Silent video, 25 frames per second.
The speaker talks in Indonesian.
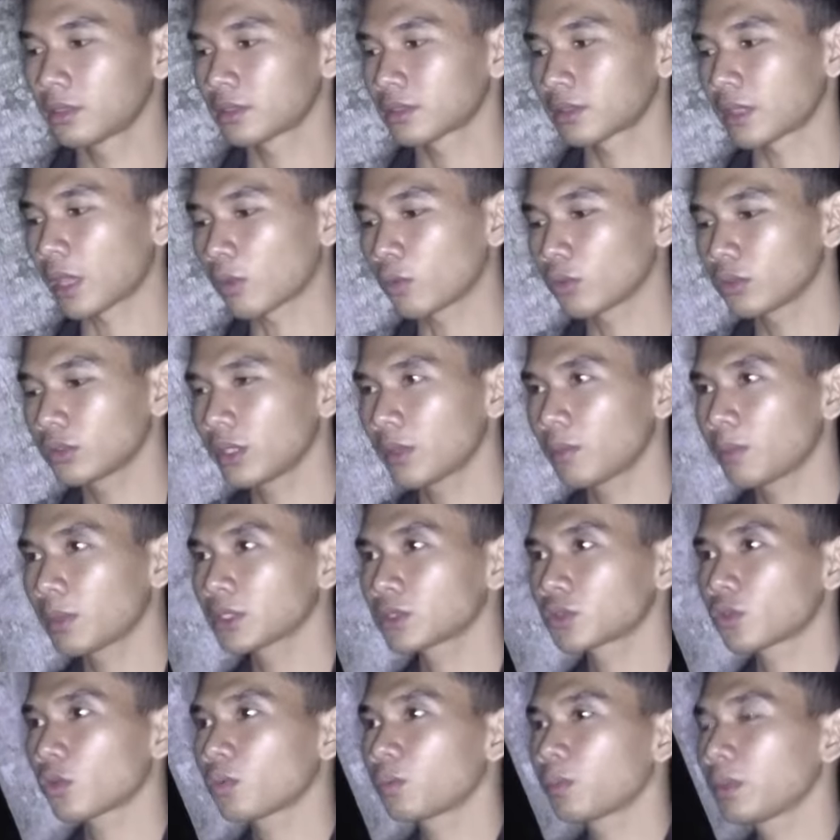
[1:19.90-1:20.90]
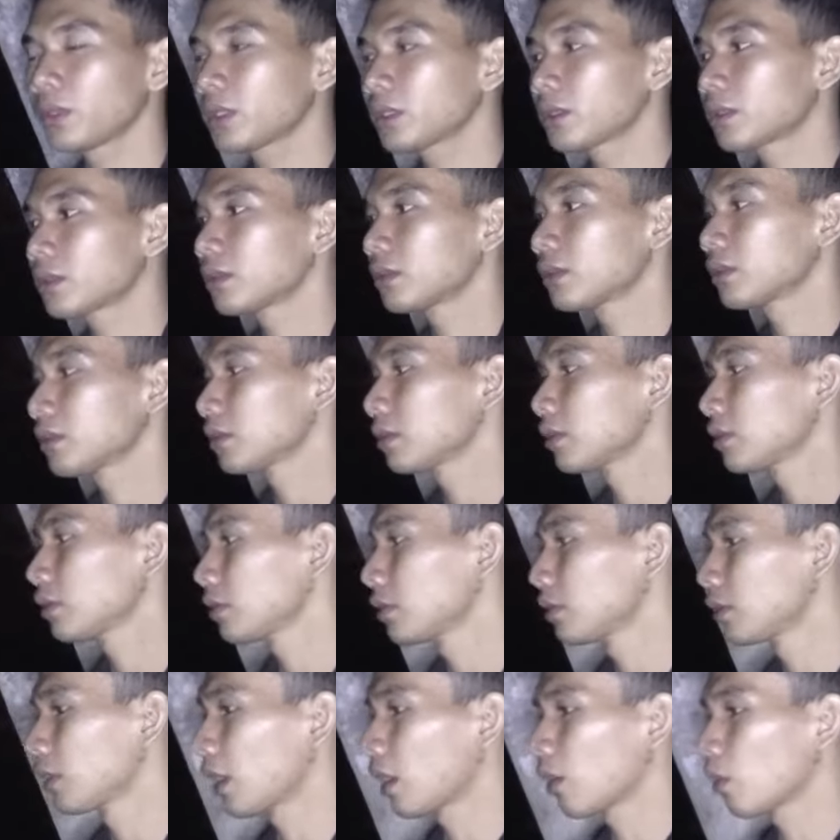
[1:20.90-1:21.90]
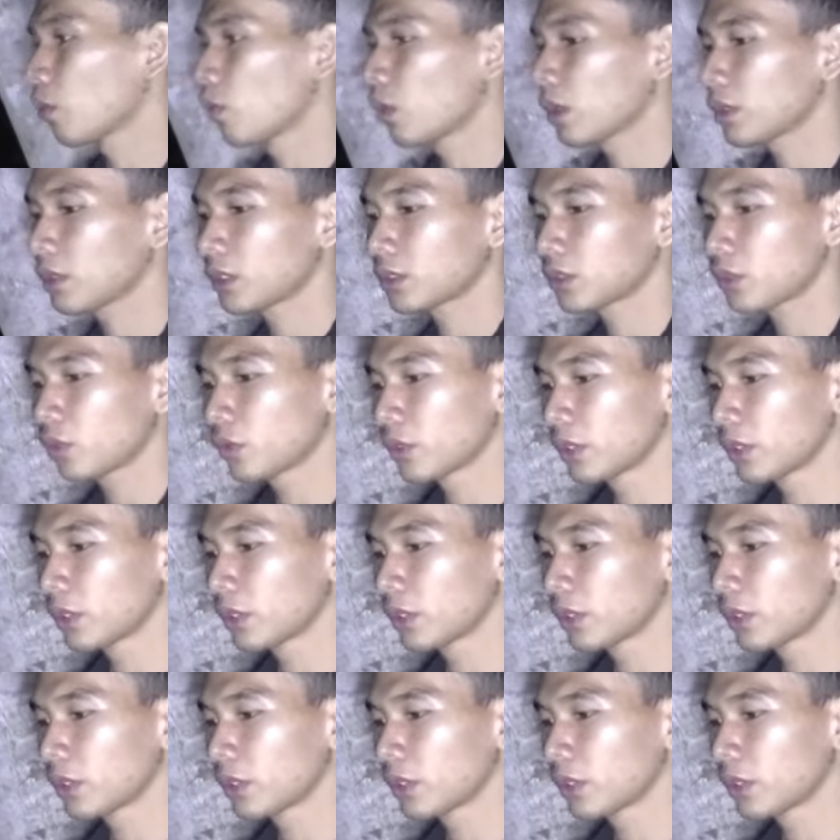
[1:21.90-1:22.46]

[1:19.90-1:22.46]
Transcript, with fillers: takutnya Mas Topik nggak kuat atau